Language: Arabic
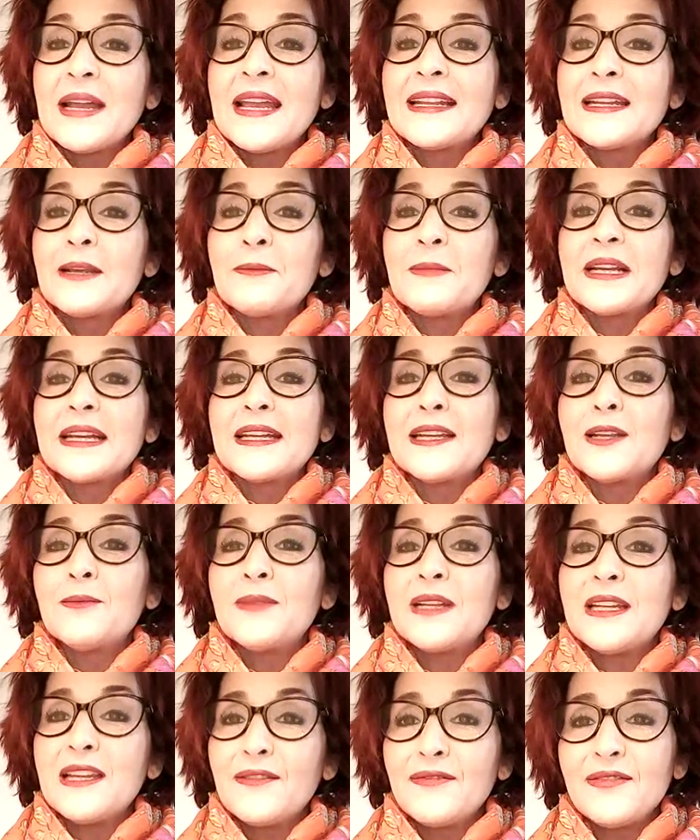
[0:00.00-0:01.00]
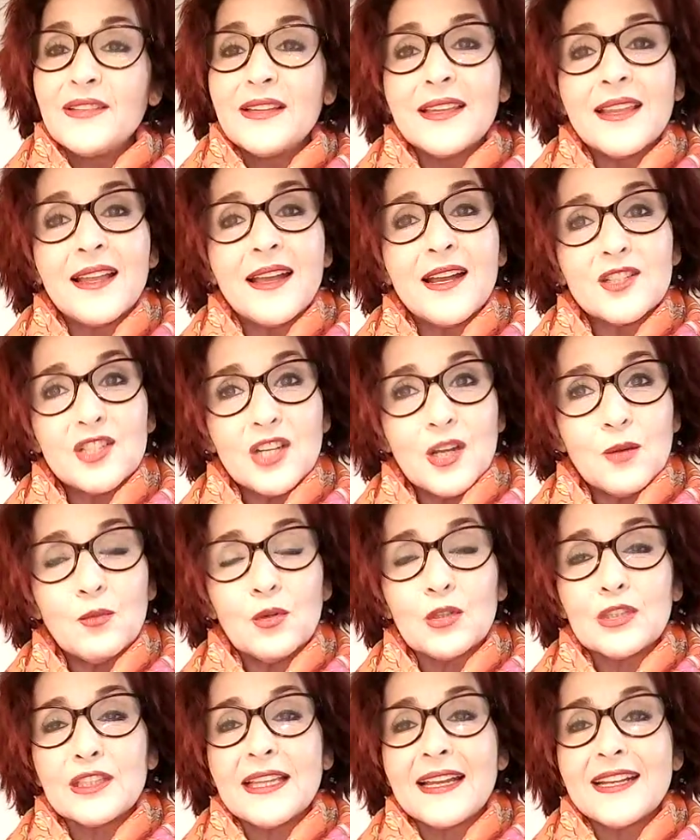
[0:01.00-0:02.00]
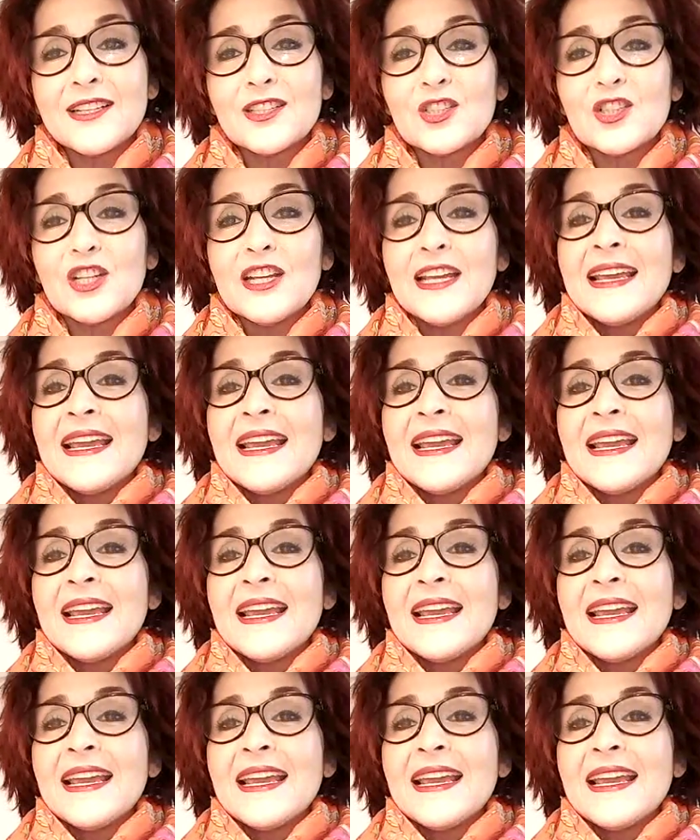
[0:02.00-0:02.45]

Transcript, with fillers: انا ما كنعمل لا فيلتراج لا مونتاج